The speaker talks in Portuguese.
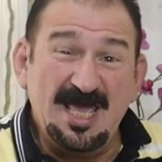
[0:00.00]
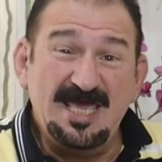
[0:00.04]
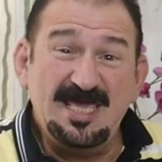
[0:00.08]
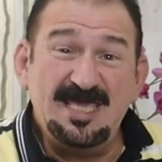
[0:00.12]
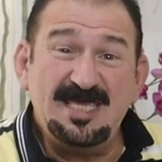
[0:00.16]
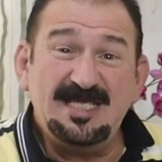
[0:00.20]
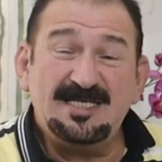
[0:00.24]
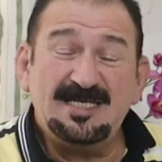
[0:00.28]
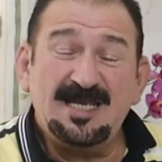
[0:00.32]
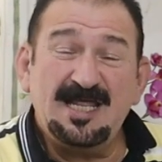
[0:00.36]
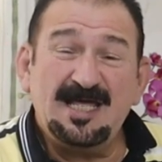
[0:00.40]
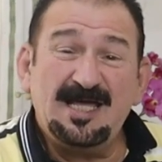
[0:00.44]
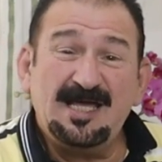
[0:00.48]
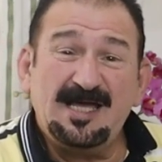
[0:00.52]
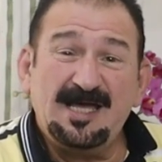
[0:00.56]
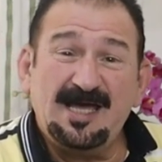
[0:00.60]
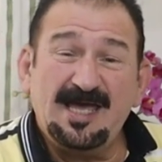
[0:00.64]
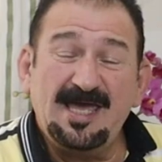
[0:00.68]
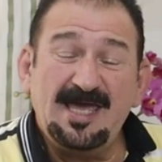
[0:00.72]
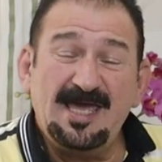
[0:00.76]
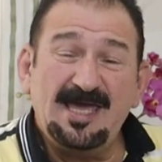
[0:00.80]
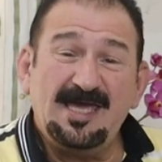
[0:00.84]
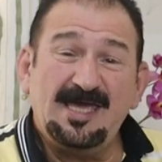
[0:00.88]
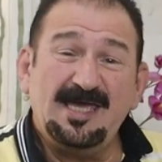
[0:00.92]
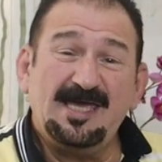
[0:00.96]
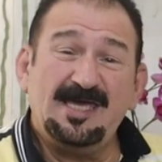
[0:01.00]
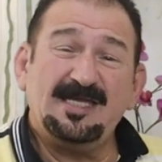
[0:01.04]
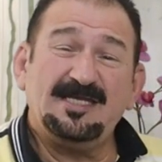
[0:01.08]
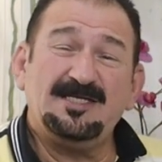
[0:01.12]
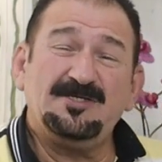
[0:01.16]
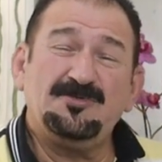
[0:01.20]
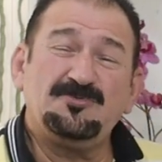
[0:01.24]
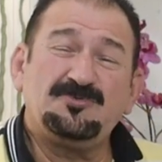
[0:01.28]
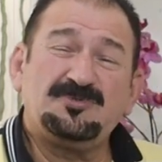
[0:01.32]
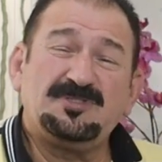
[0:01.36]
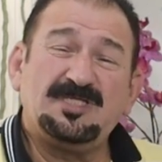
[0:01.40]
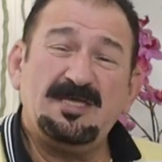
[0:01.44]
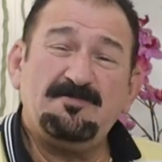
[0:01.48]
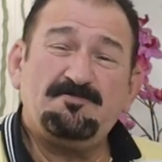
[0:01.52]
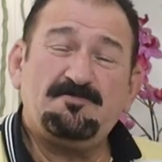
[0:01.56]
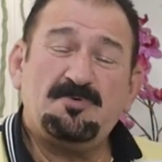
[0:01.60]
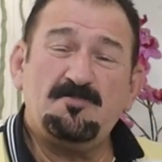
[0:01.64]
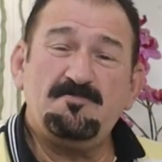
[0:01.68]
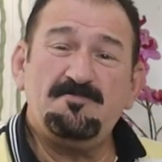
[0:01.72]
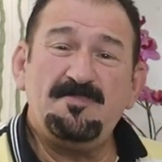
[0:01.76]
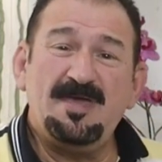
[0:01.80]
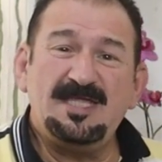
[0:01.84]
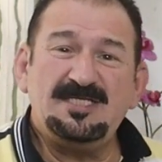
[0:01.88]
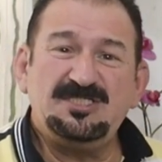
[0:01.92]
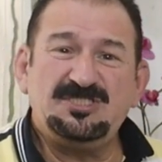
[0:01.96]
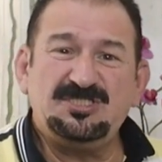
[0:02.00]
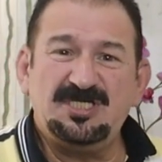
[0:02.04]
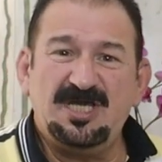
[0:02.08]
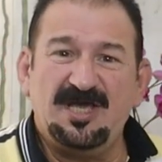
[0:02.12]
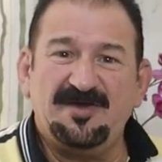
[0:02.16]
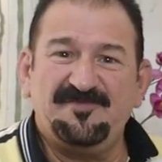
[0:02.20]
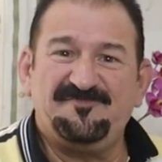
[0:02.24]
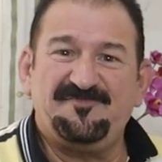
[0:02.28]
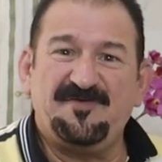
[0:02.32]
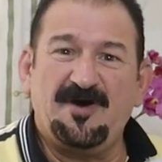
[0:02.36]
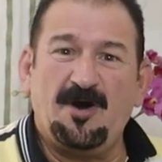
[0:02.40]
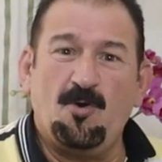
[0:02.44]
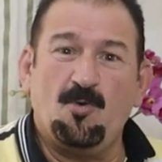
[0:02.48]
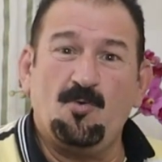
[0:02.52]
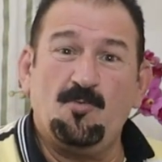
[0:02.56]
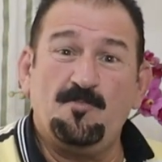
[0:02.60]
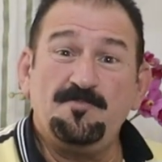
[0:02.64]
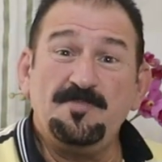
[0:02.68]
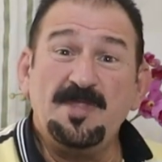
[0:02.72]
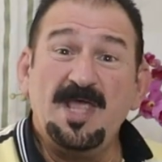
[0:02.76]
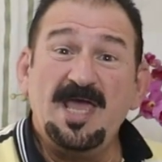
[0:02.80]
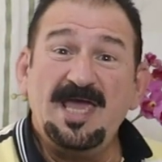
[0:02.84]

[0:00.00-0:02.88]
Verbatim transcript: E na, é, no tempo medieval,